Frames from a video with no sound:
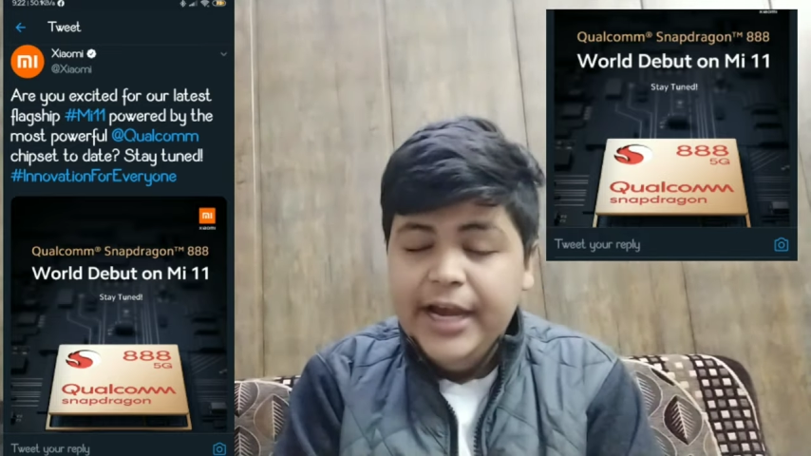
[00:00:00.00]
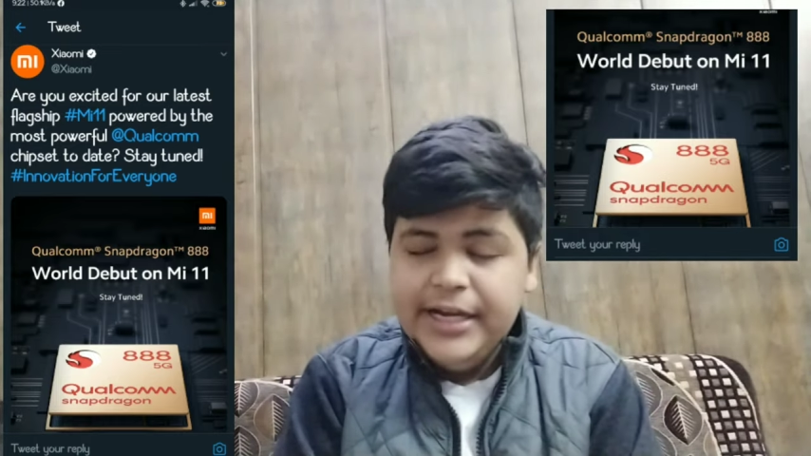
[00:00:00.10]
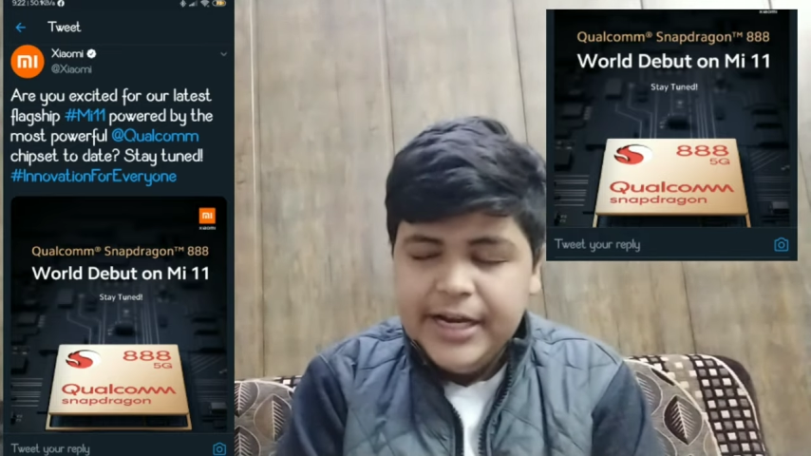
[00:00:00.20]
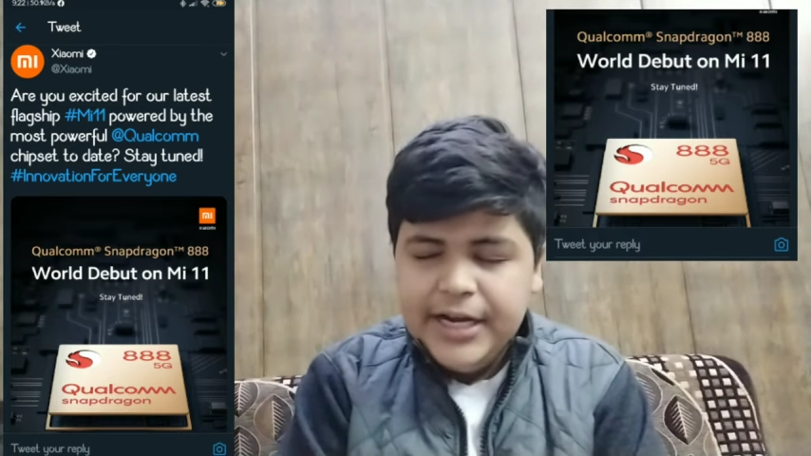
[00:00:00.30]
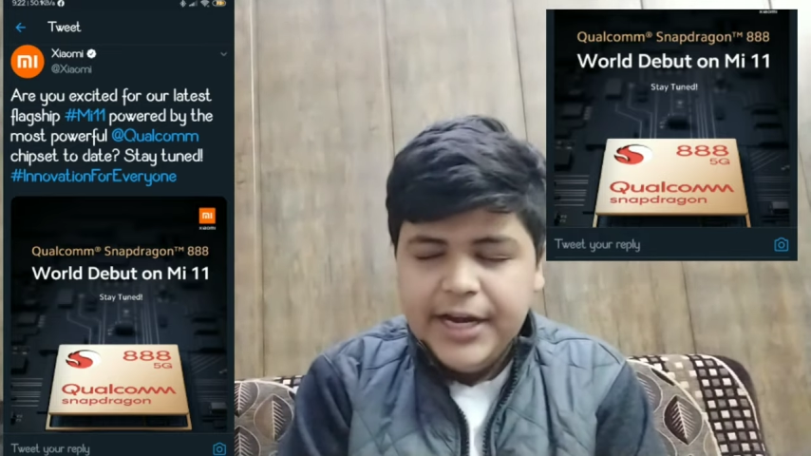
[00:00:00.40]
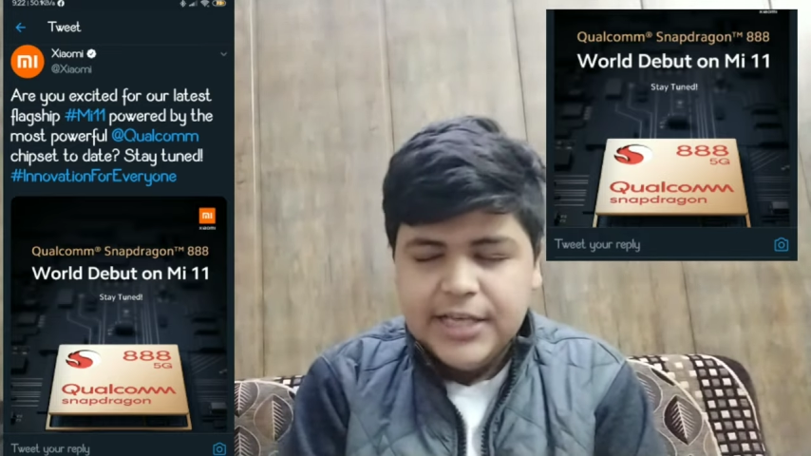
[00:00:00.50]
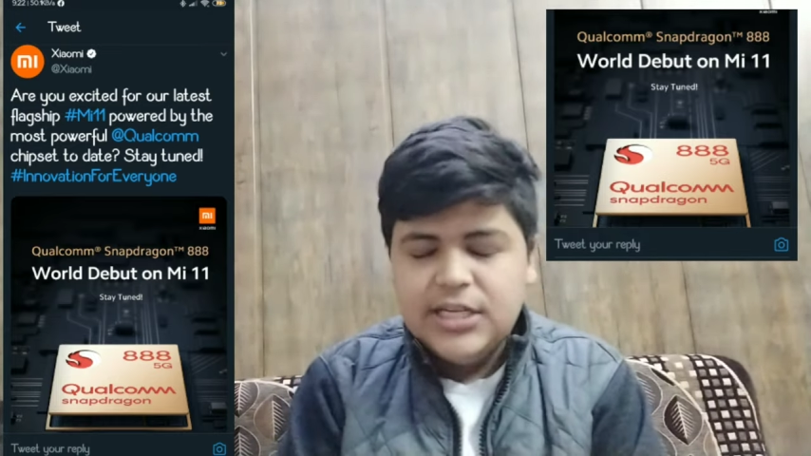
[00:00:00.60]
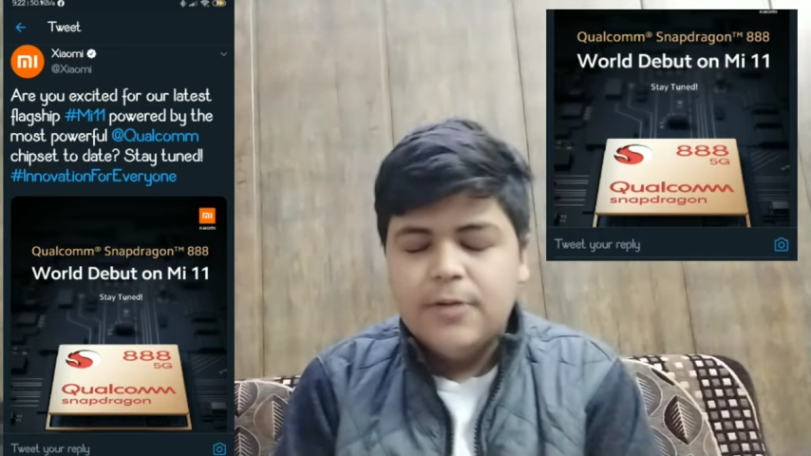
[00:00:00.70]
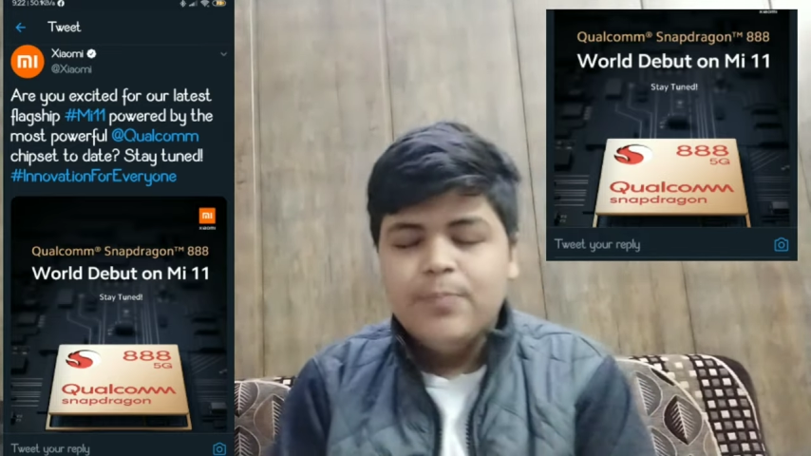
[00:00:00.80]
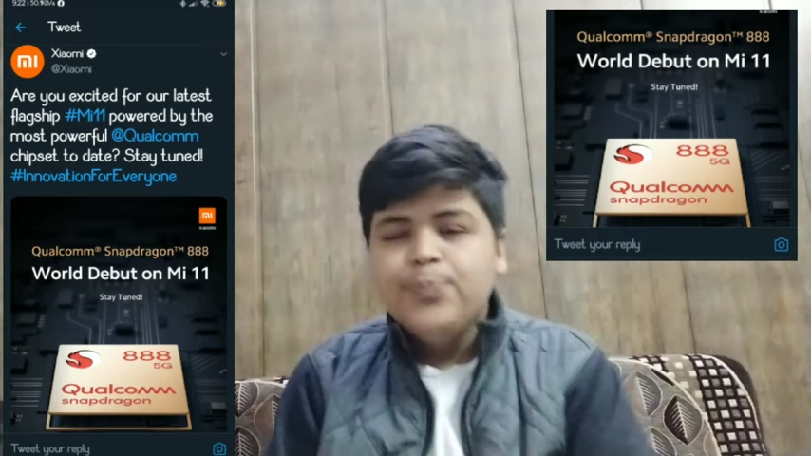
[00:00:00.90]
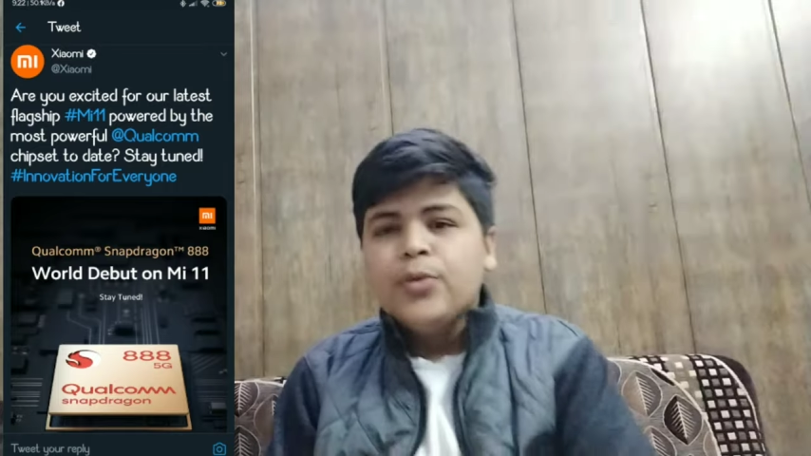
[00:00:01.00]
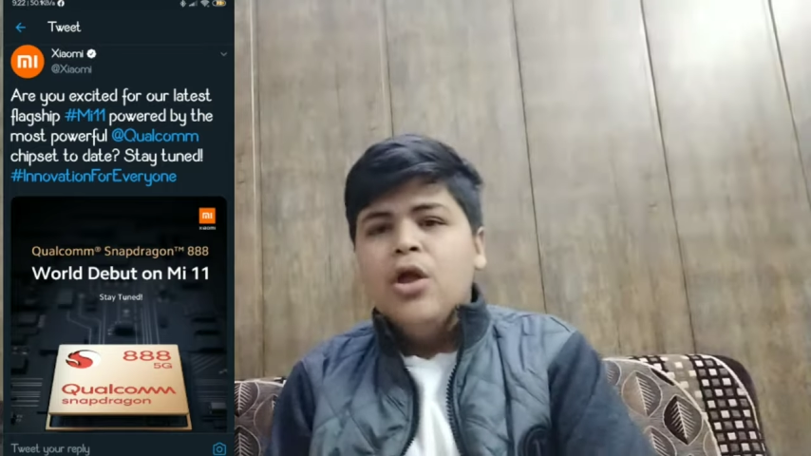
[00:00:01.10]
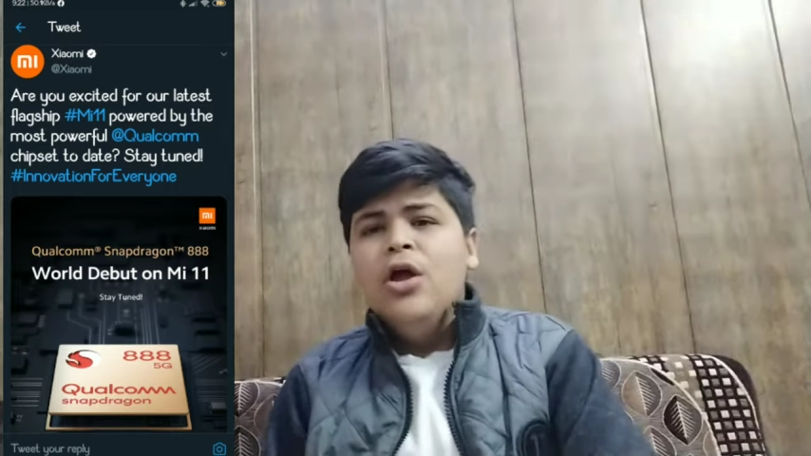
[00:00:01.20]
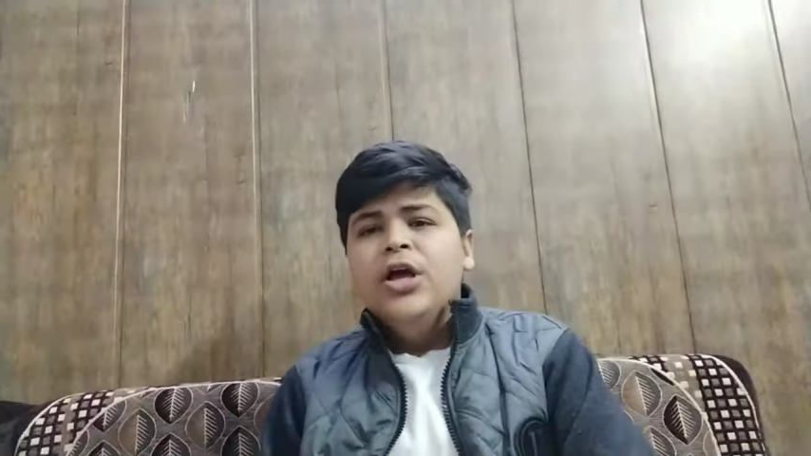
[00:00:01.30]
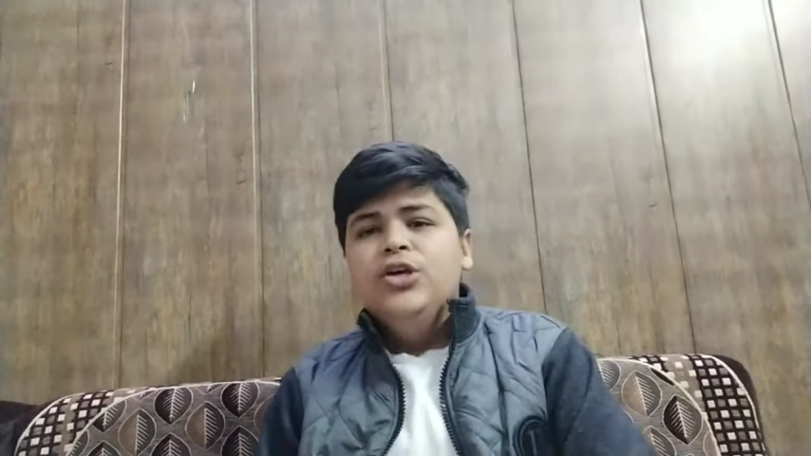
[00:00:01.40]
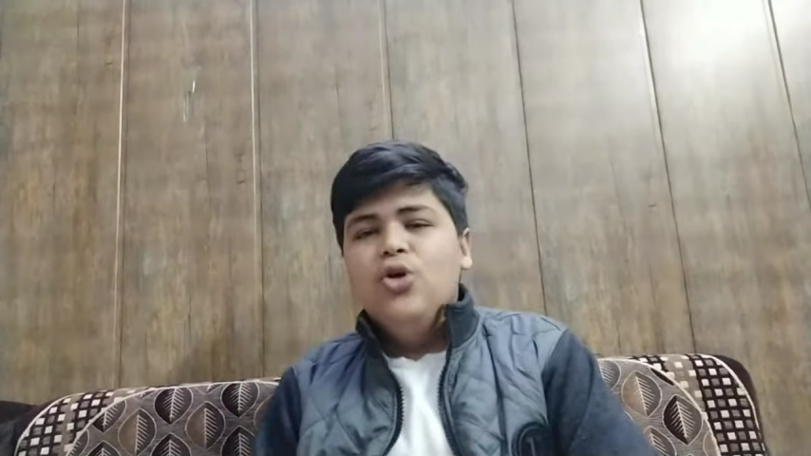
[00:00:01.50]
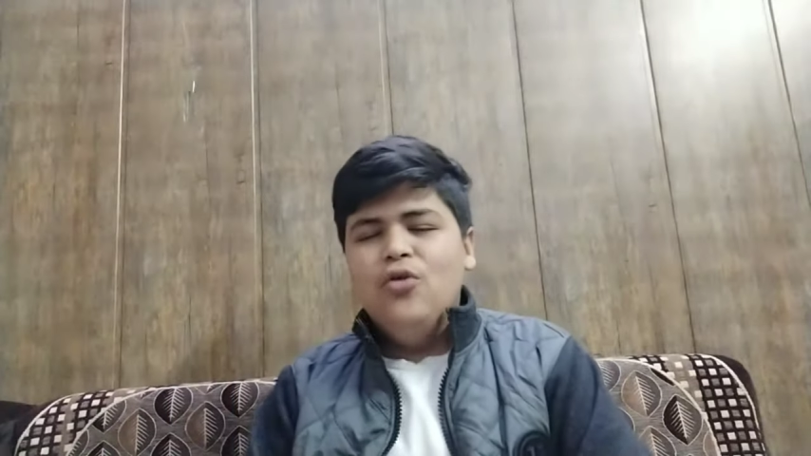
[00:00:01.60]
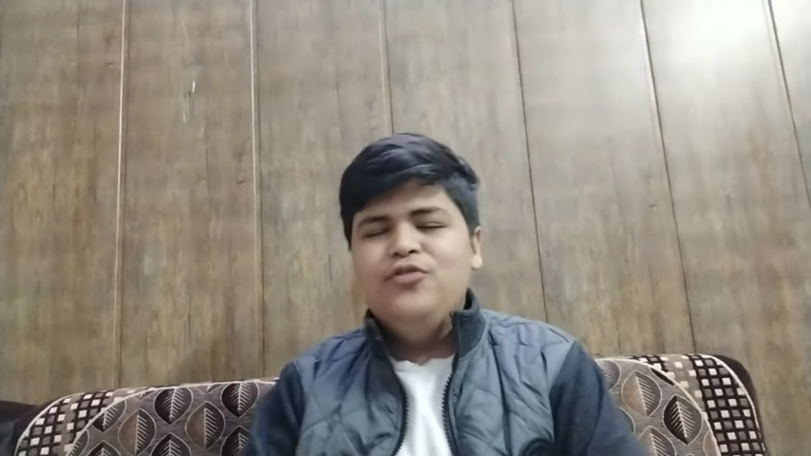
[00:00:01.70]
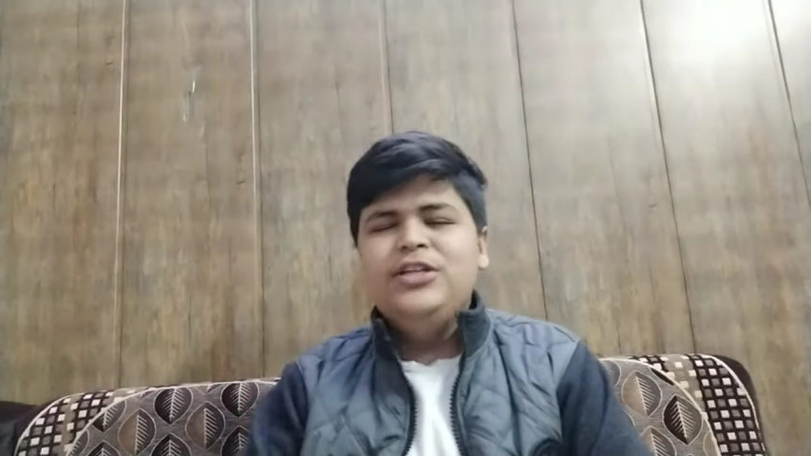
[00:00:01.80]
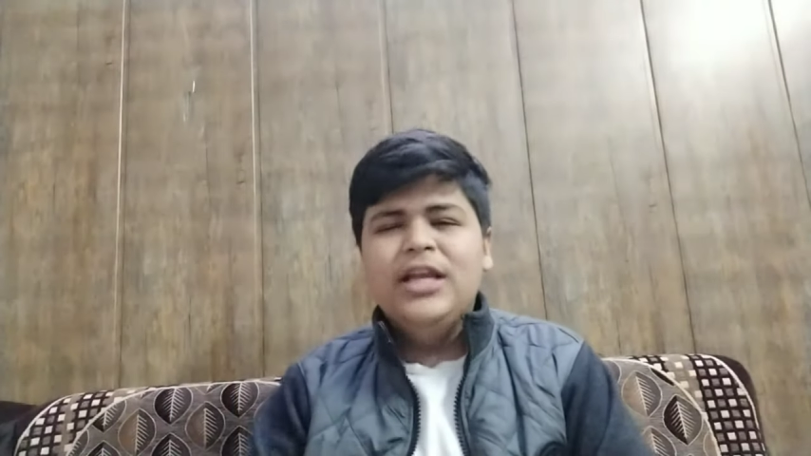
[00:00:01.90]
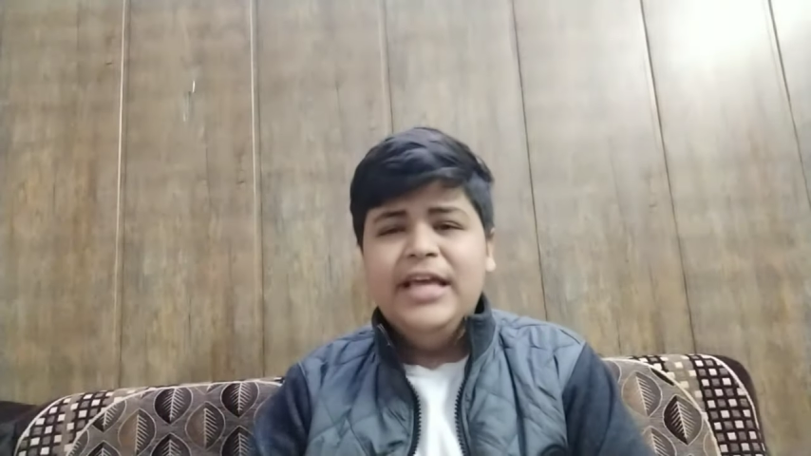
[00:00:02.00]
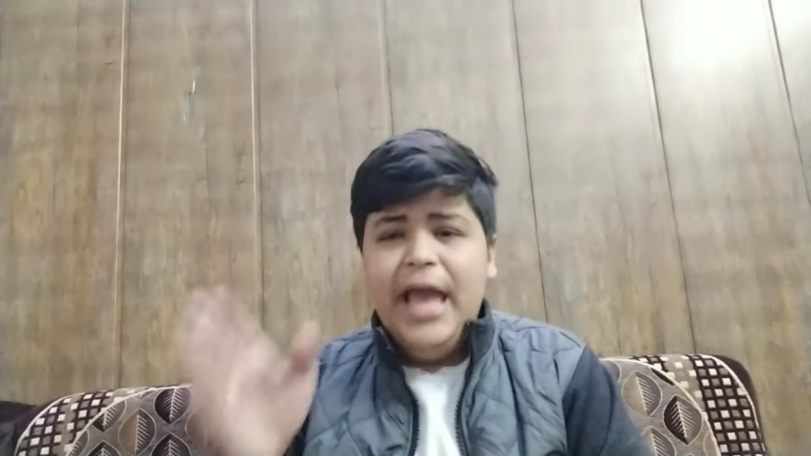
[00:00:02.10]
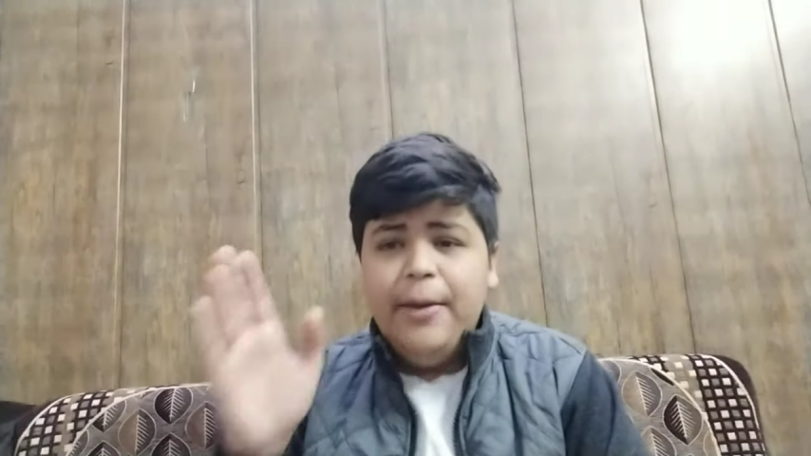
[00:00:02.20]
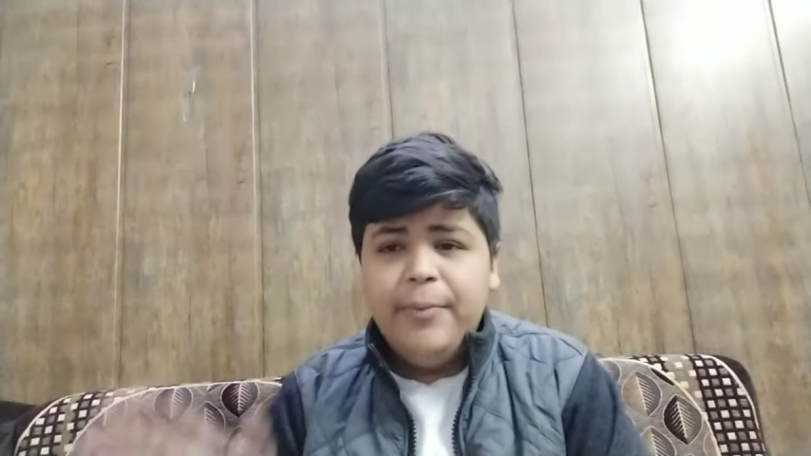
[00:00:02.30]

एट एटी एट के साथ ये ऑफिशियली